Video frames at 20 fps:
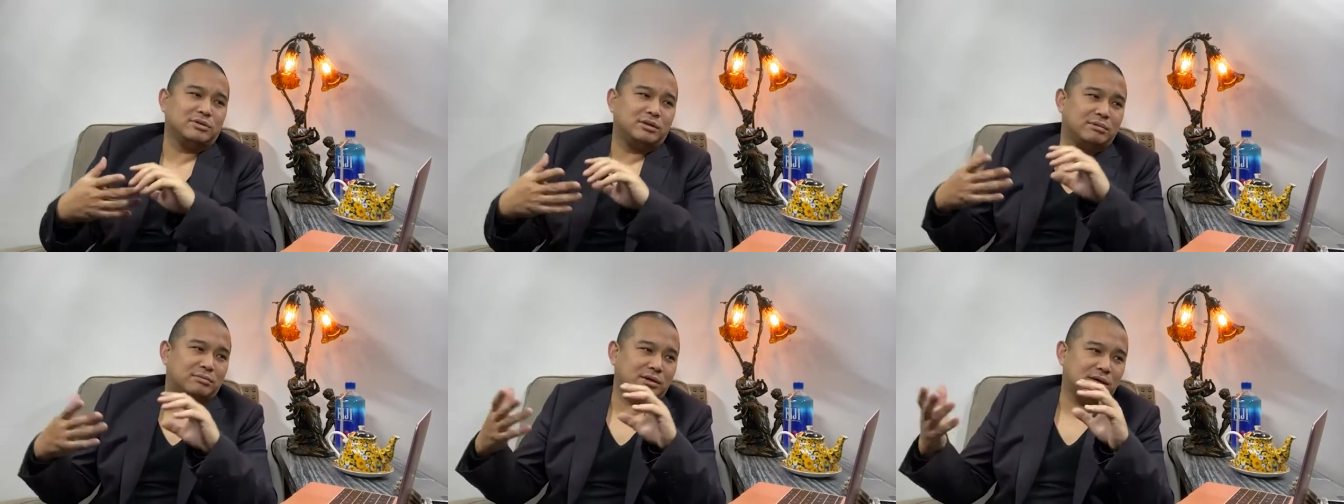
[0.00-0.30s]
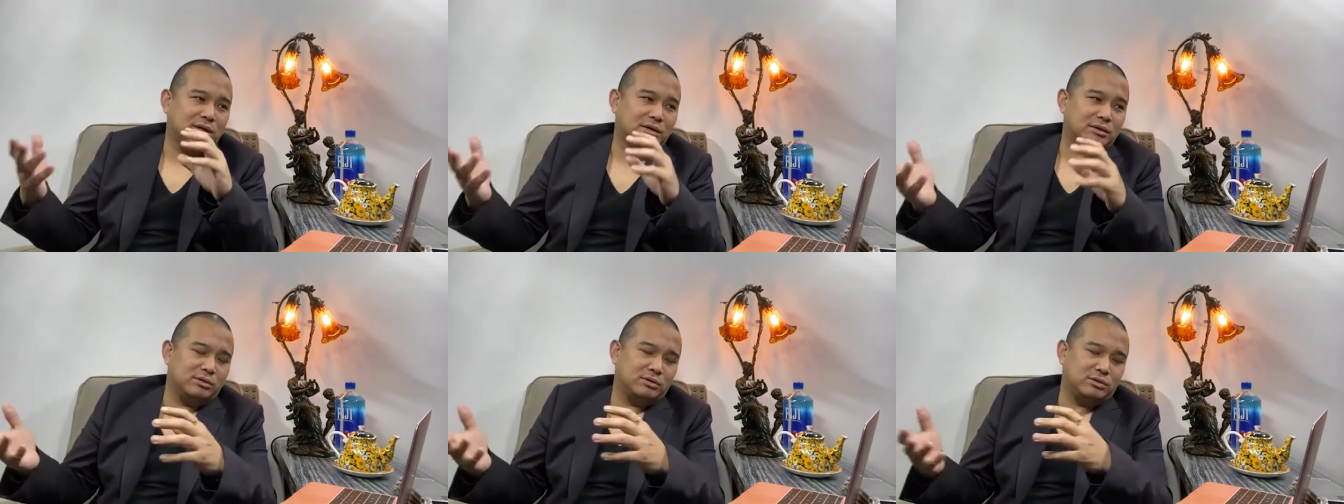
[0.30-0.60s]
那么
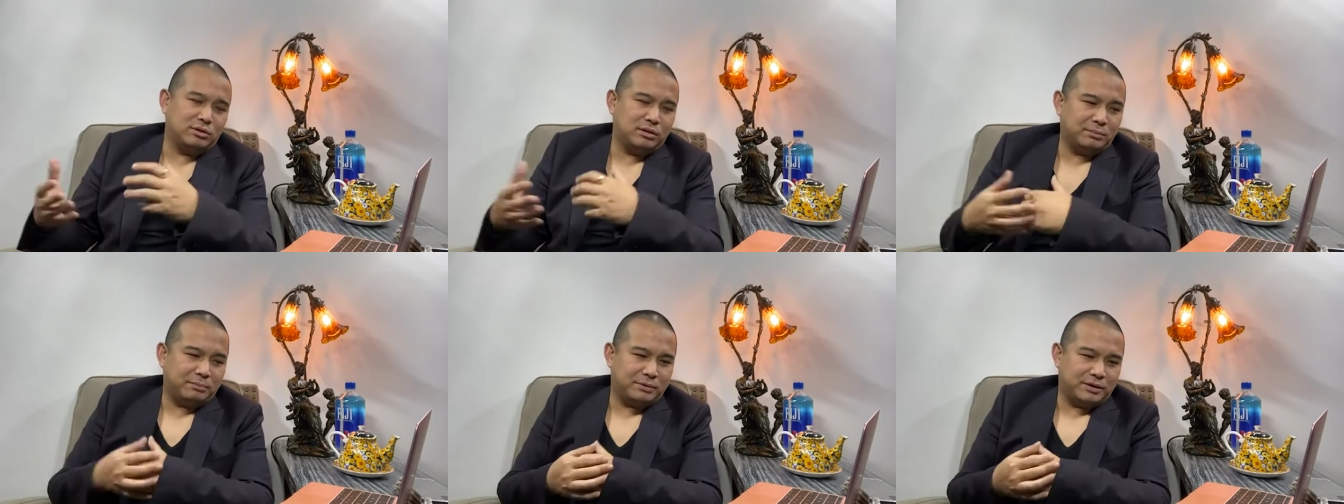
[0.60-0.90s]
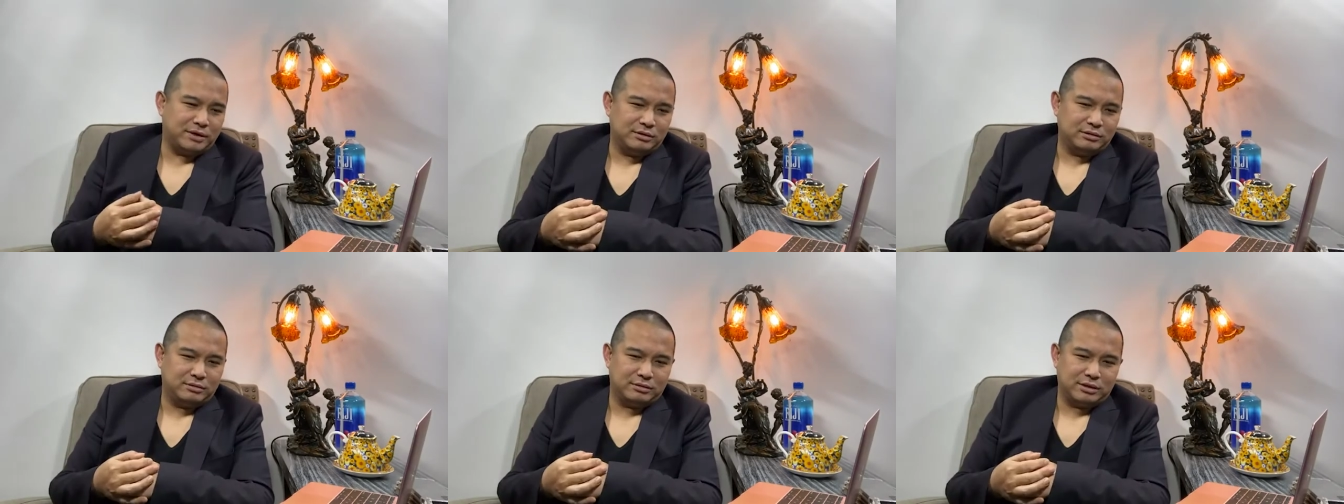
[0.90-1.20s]
很多的
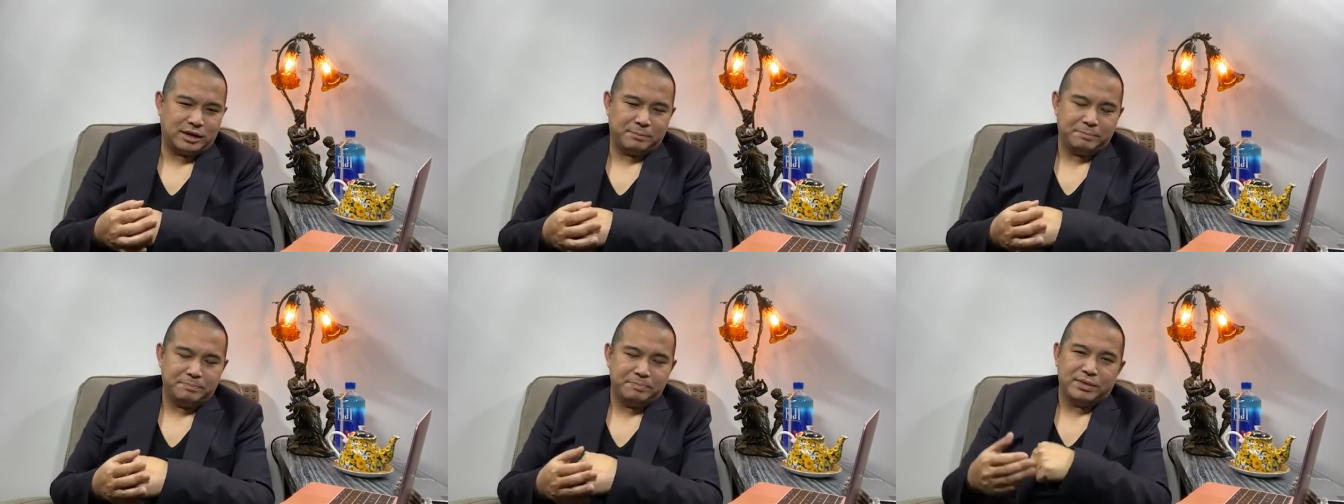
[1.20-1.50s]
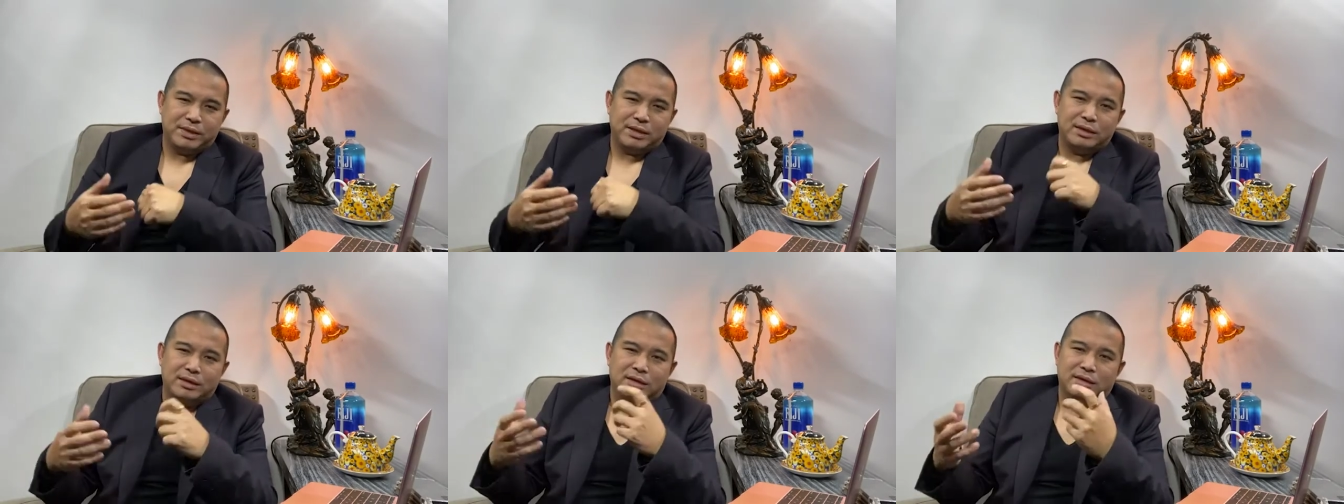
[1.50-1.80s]
朋友呢，
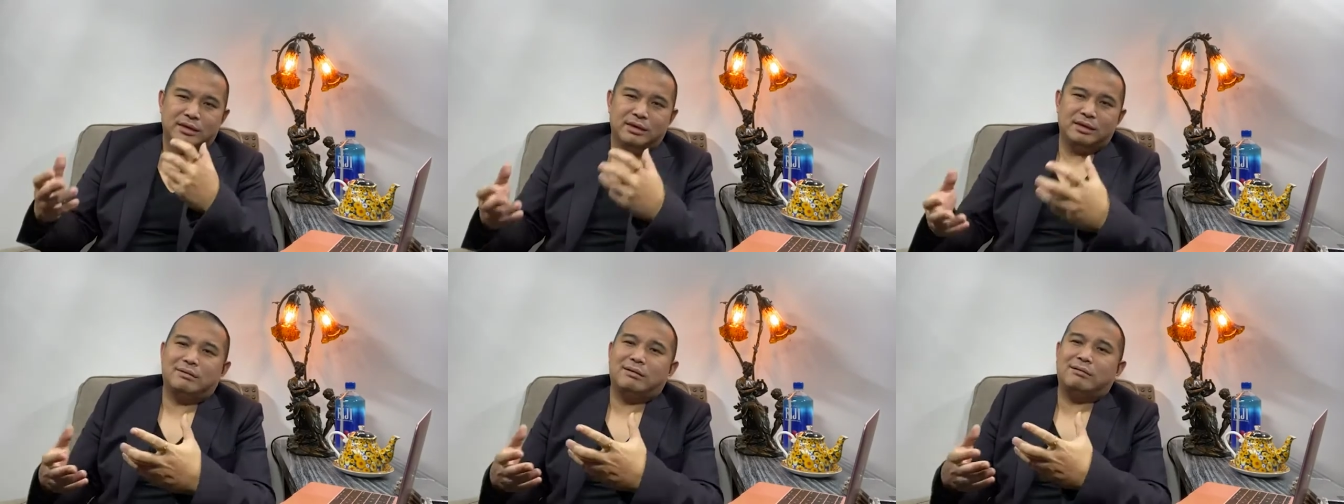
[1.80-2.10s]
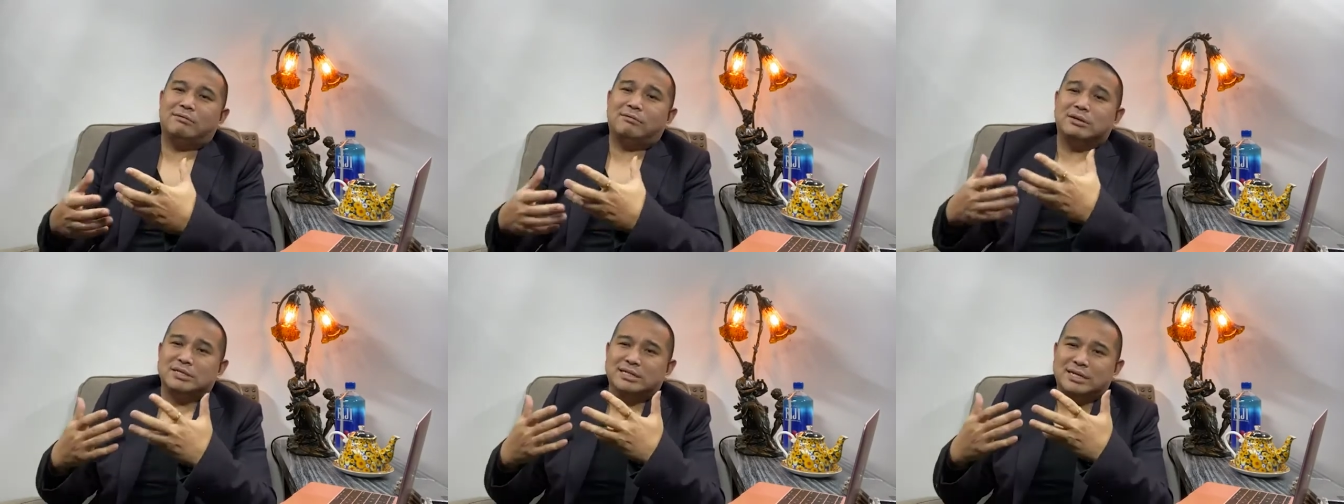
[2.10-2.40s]
因为
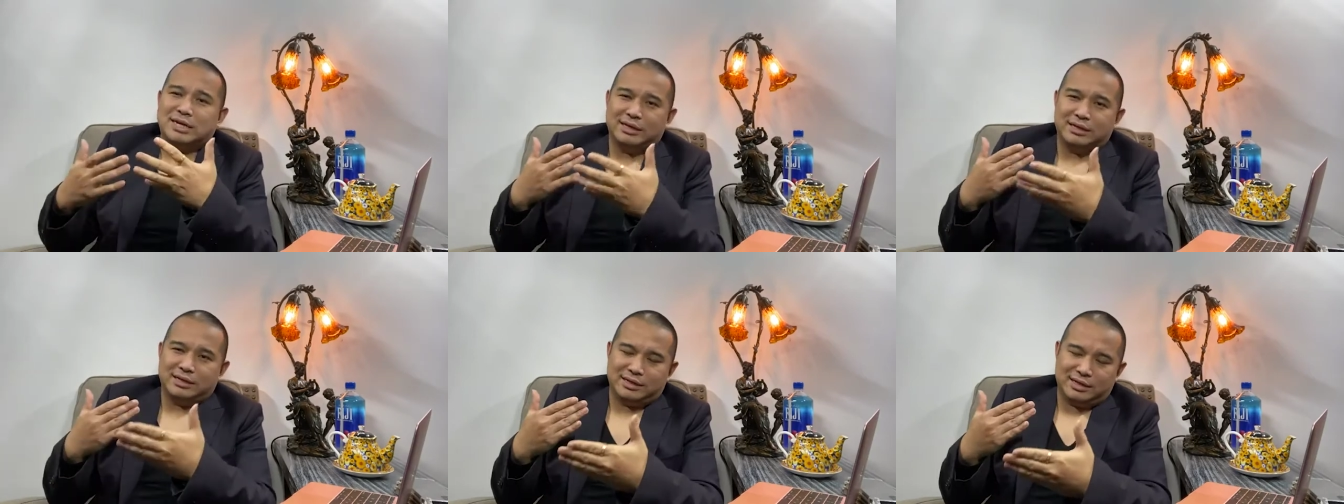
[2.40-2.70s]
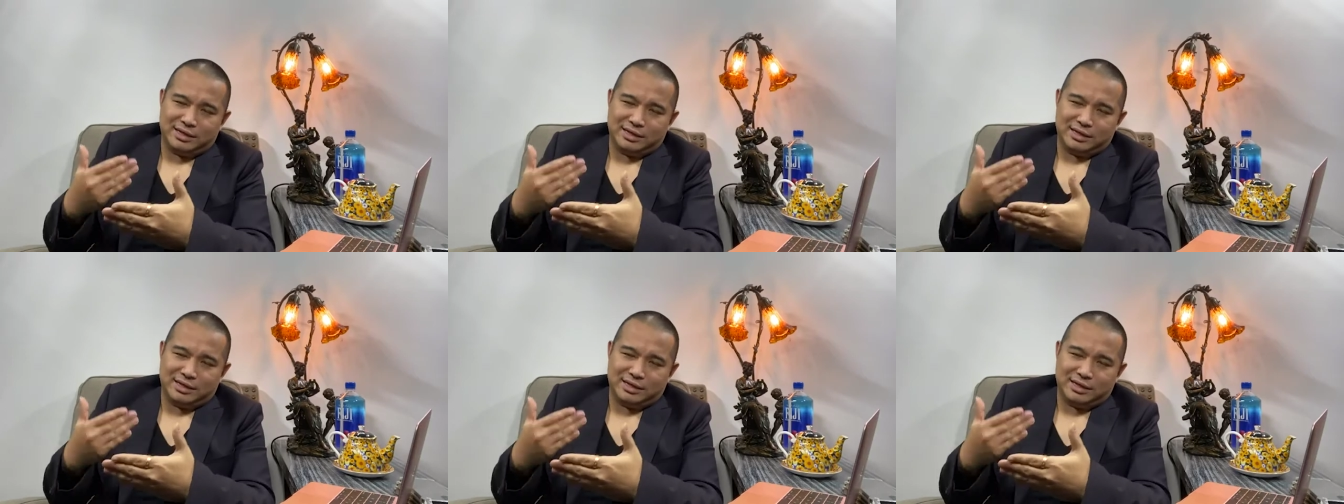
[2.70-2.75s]
我在